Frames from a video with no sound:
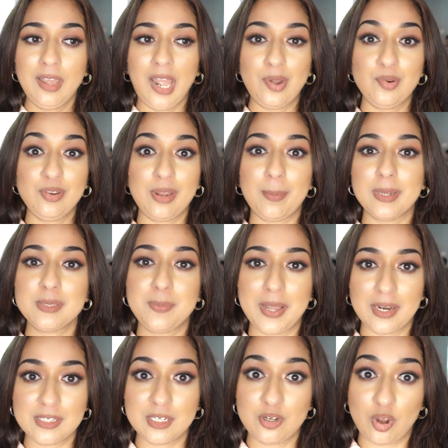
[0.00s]
एंड उनके पास
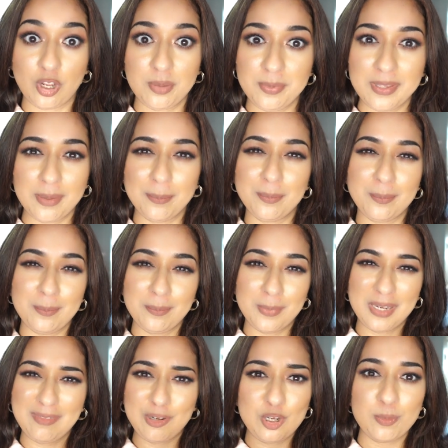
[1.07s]
प्यारा सा डॉगी भी है
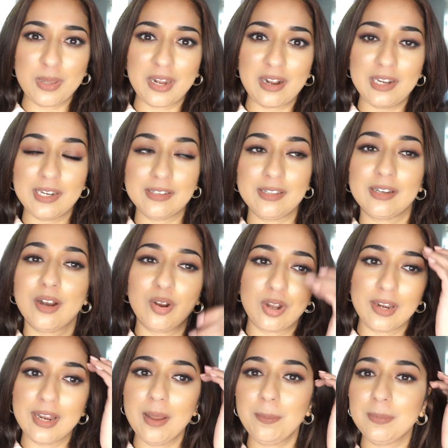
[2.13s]
मेरी वीडियो में अर्लियर देखा
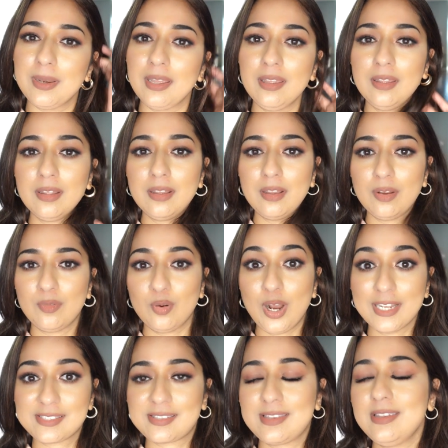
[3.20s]
होगा ना आपने वो
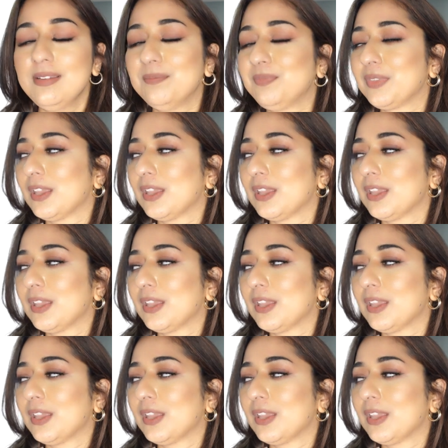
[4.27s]
हंस की